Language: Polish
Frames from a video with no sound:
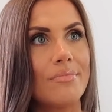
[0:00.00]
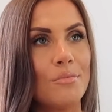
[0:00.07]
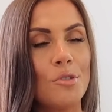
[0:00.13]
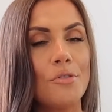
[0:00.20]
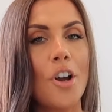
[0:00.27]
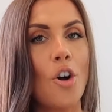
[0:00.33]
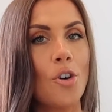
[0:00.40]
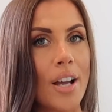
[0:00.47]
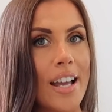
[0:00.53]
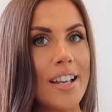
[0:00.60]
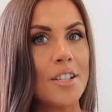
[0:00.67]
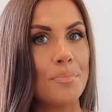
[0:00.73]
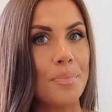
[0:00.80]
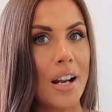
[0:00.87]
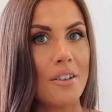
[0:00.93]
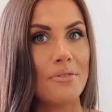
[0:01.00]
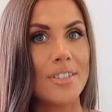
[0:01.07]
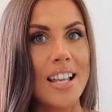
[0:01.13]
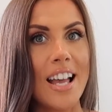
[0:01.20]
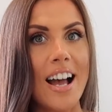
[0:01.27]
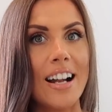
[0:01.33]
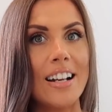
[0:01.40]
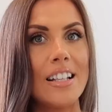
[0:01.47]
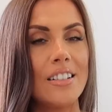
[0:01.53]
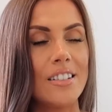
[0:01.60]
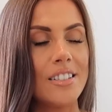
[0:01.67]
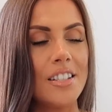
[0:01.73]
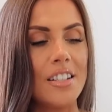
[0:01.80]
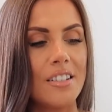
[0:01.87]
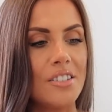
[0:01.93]
mówię, ok, sprawdzę, ale
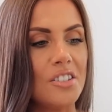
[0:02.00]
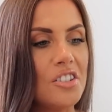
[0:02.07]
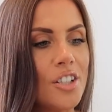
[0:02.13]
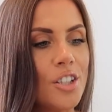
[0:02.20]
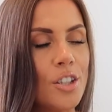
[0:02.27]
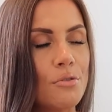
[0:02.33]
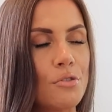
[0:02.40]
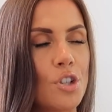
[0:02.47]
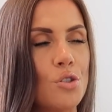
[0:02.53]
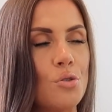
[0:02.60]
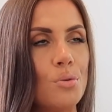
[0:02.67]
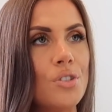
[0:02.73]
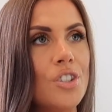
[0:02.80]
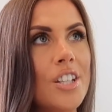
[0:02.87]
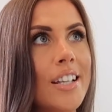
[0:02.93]
nigdy w życiu,